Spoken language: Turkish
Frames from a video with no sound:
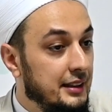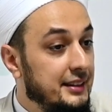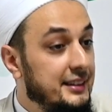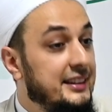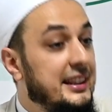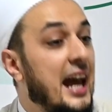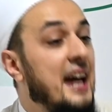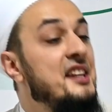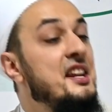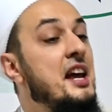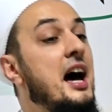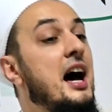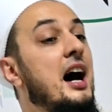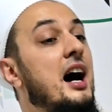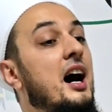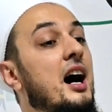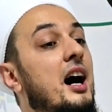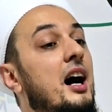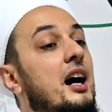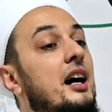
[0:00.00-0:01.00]

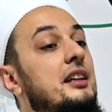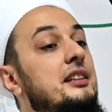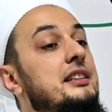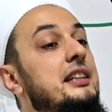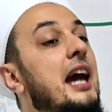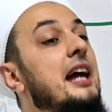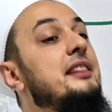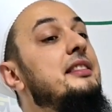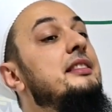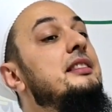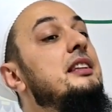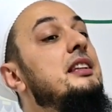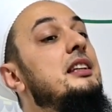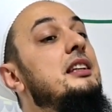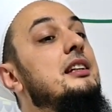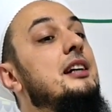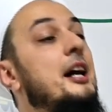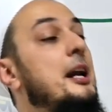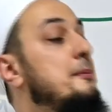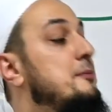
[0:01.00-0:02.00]
Dena
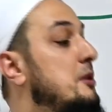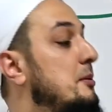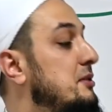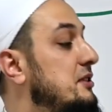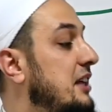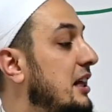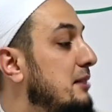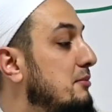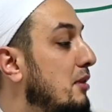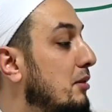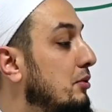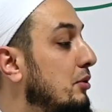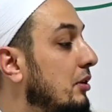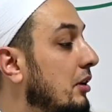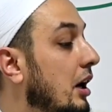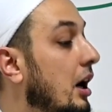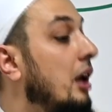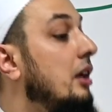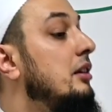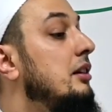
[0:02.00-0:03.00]
yedni Arapça bir kelime bu.
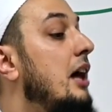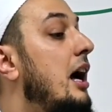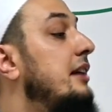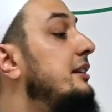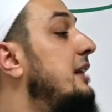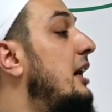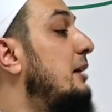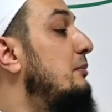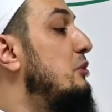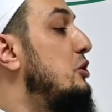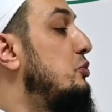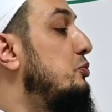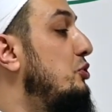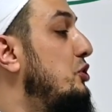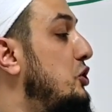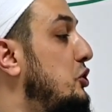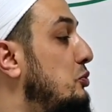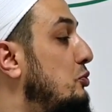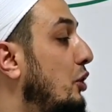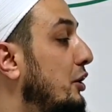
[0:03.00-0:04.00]
Allah takmış
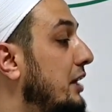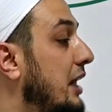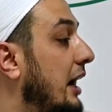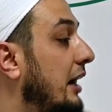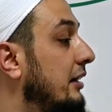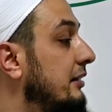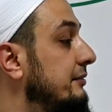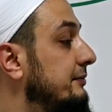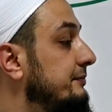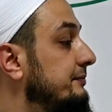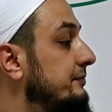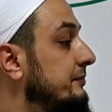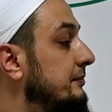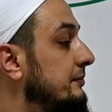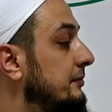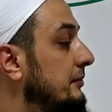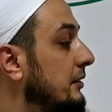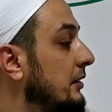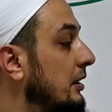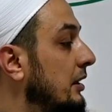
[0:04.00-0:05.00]
bu ismi ona.
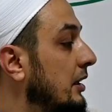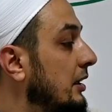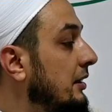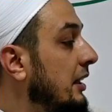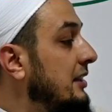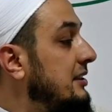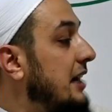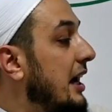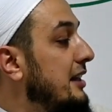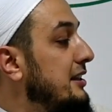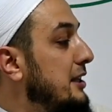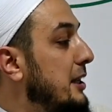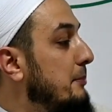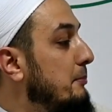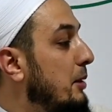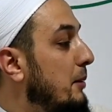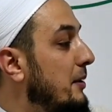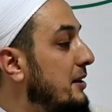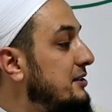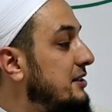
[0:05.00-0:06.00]
Nasıl
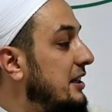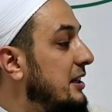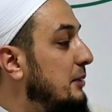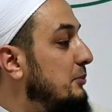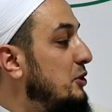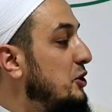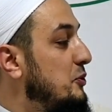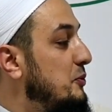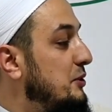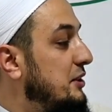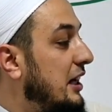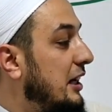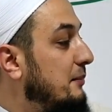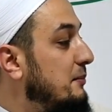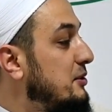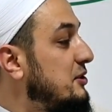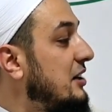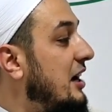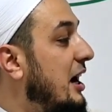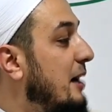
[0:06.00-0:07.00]
annem baban sana bu ismi
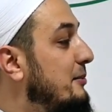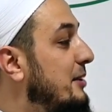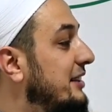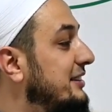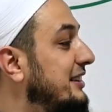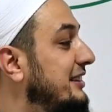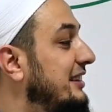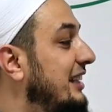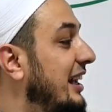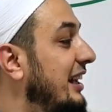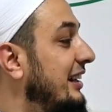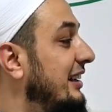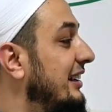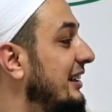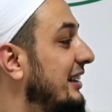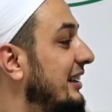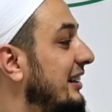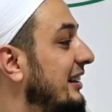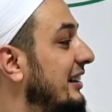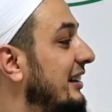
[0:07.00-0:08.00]
takmış? Abi adın ne?
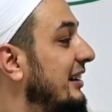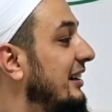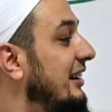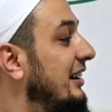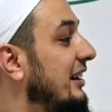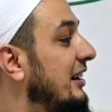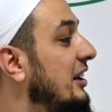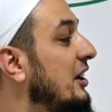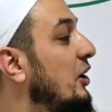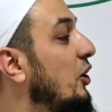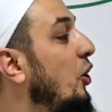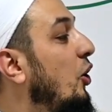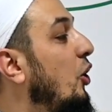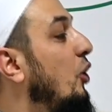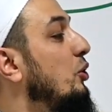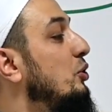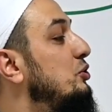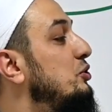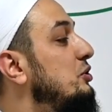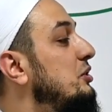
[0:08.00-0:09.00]

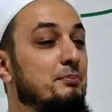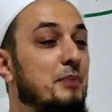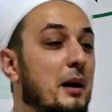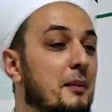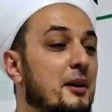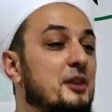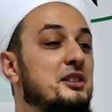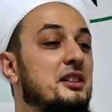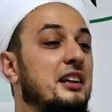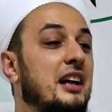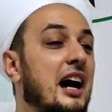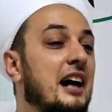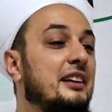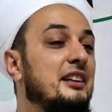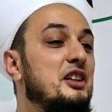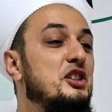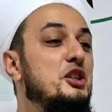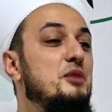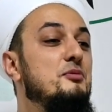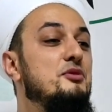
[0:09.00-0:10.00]
Oğuz. Babası
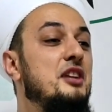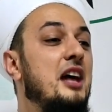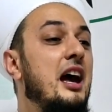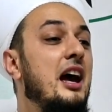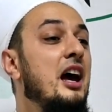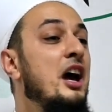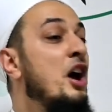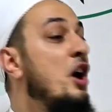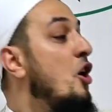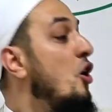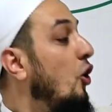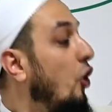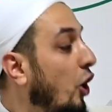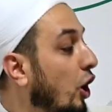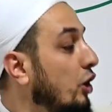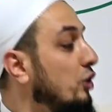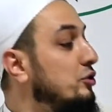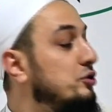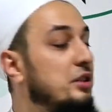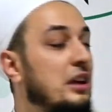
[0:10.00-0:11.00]
kardeşimize
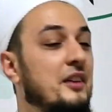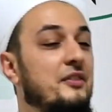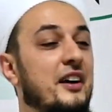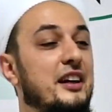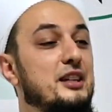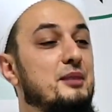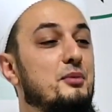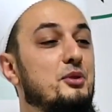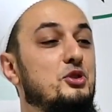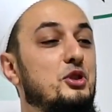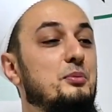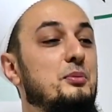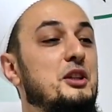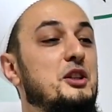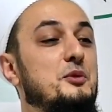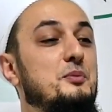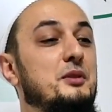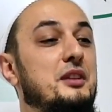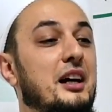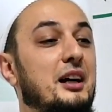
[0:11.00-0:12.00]
Oğuz Efendimiz'in
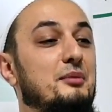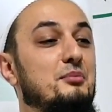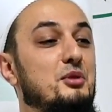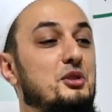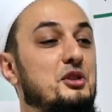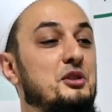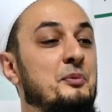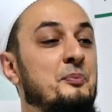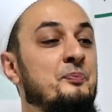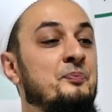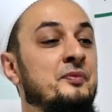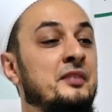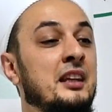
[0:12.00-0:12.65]
ismi takmış.